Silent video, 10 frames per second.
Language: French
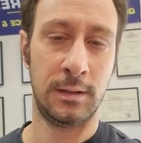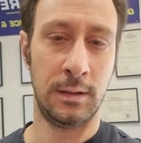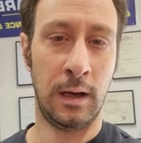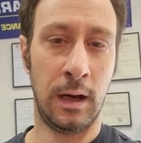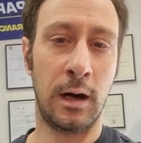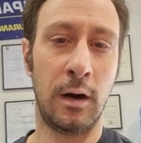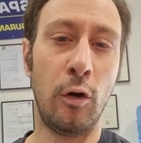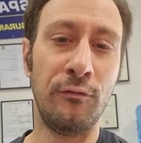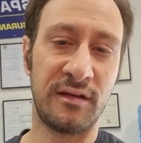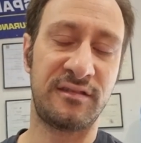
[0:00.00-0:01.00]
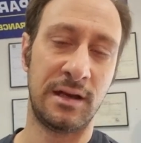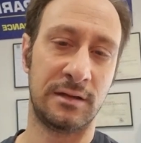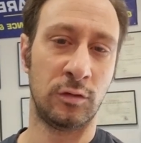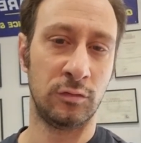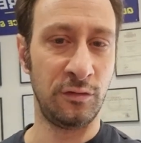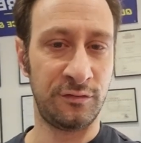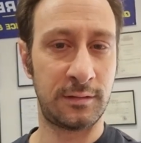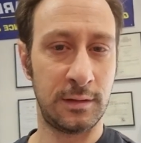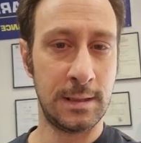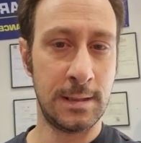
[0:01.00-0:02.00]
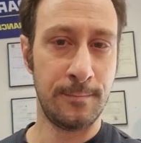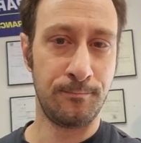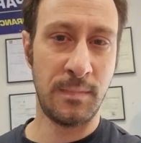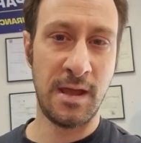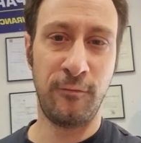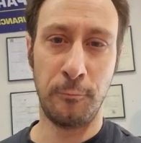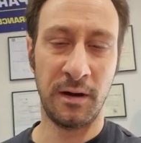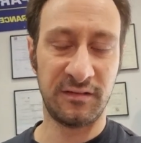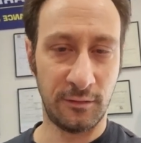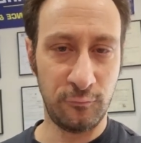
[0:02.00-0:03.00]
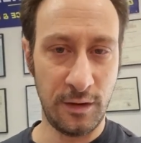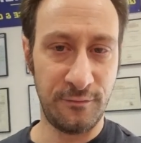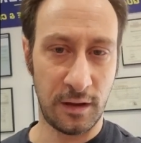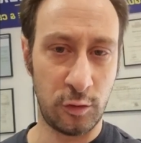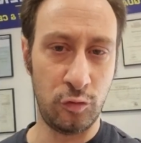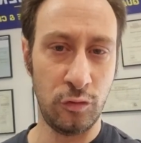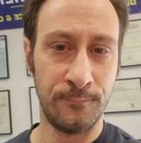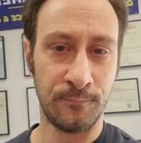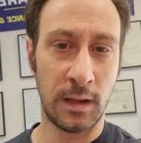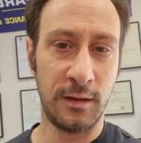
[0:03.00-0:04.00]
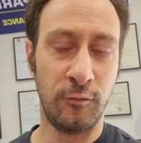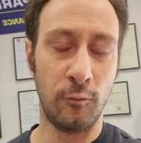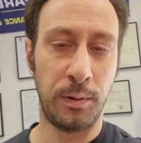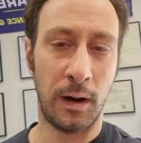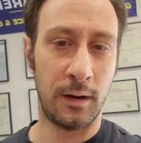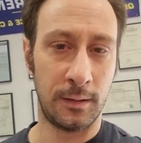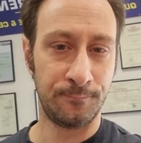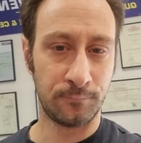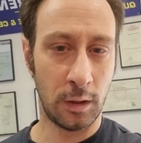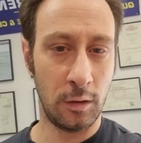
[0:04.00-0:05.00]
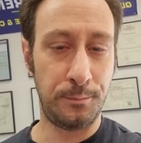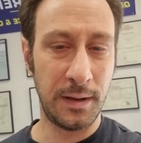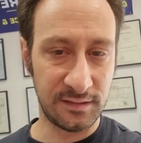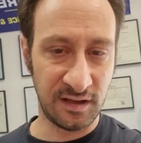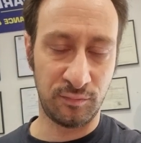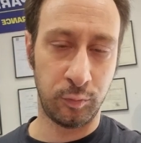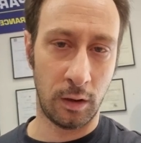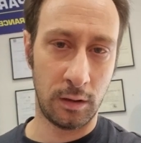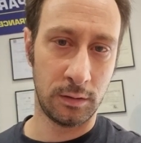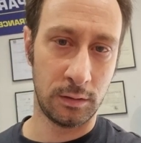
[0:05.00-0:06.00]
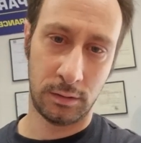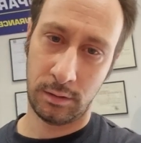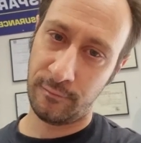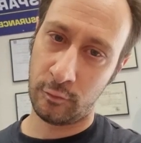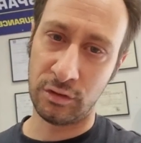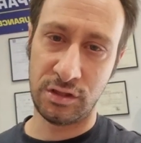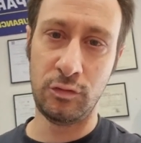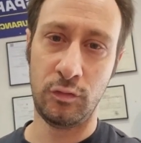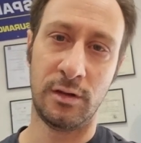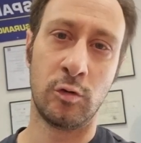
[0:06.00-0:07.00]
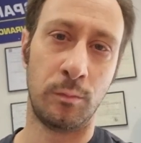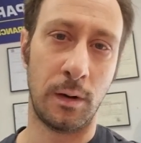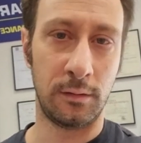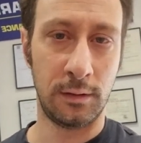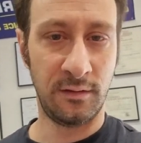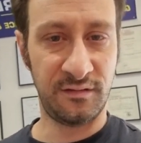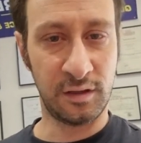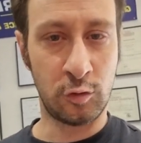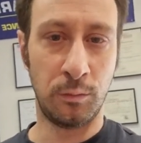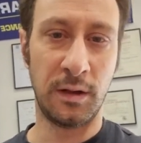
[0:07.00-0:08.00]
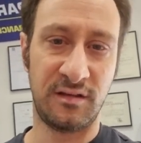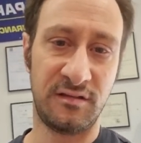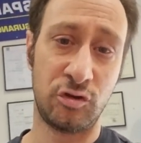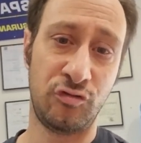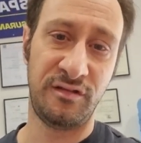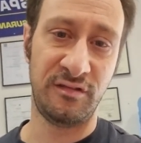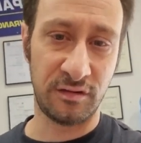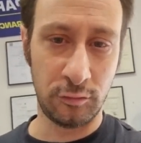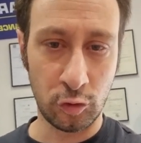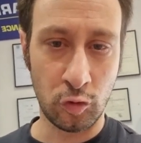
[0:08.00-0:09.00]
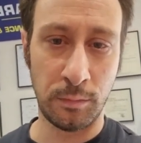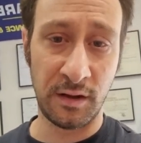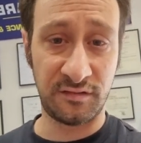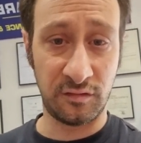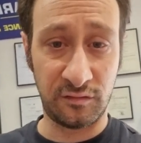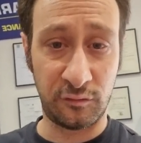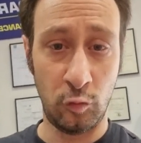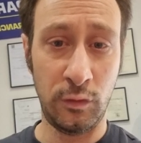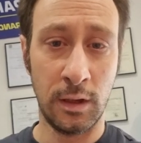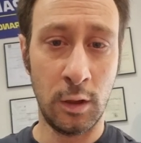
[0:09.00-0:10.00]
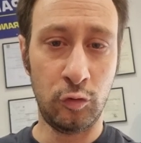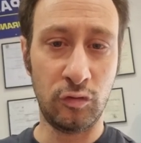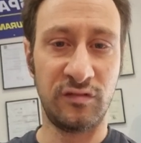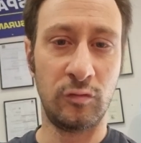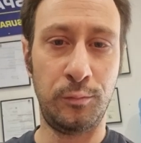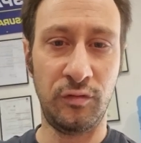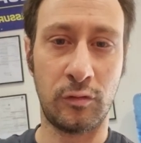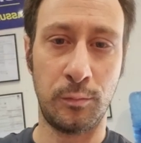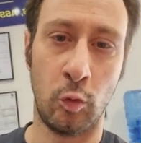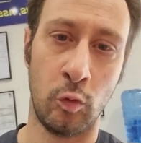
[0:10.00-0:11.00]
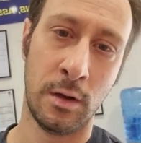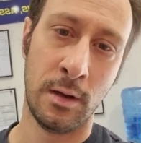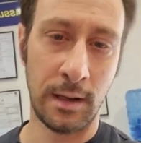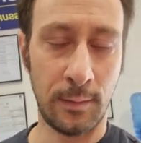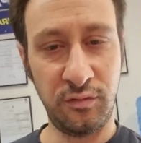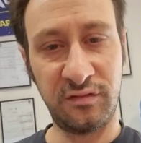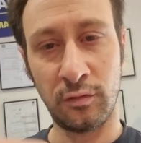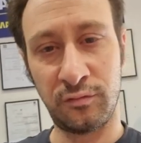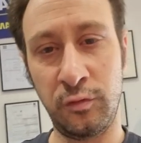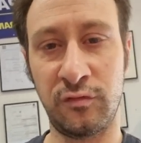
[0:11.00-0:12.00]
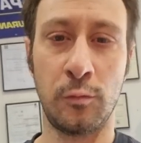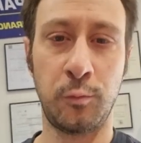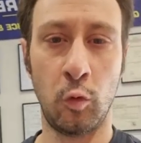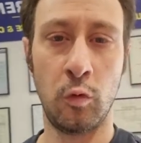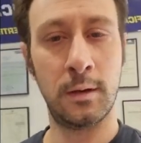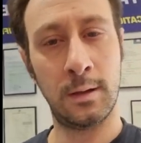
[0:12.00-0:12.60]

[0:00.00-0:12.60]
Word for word: à renverser la tendance, mais il ne faut pas s'avouer vaincu, il ne faut pas euh, perdre espoir, il faut continuer le combat c'est le combat des injustices, c'est notre combat et c'est celui du réseau Plus que Pro, la puissance Plus que Pro.